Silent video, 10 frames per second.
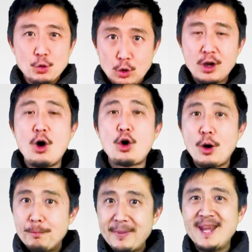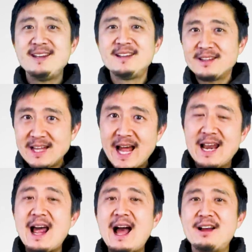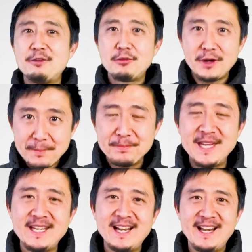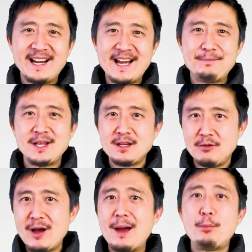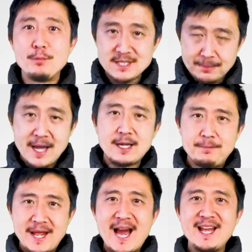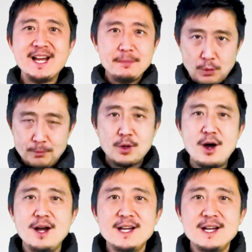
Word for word: คุณรอคอมเมนต์ด้านล่างคลิปนี้ได้เลยนะครับถ้าเกิดว่าผมสามารถทำได้ผมก็